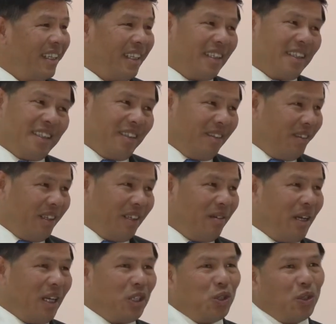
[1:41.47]
Então
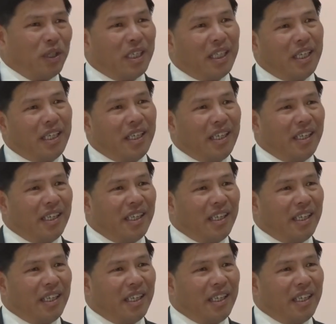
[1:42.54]
eu acho que